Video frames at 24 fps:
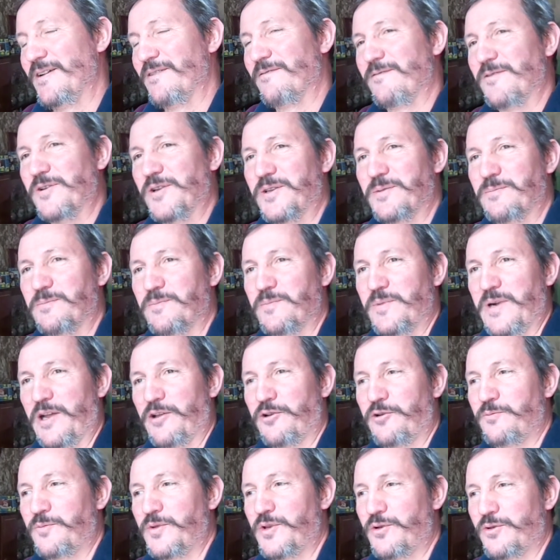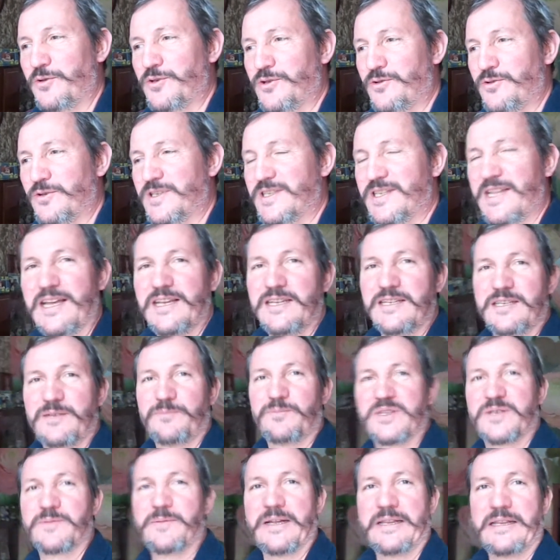Вот. Когда мы только что с Таисией
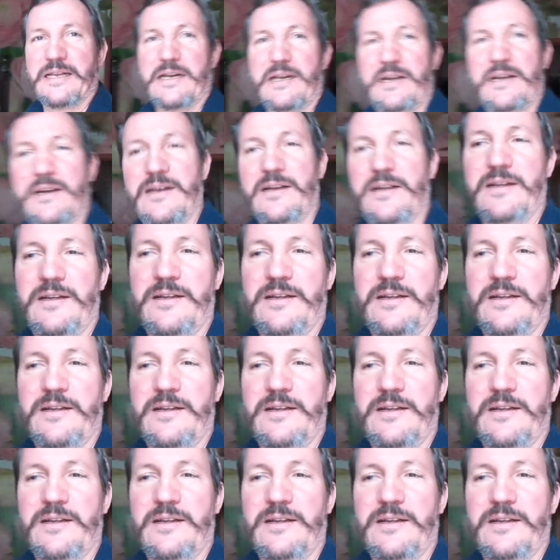посмотрели.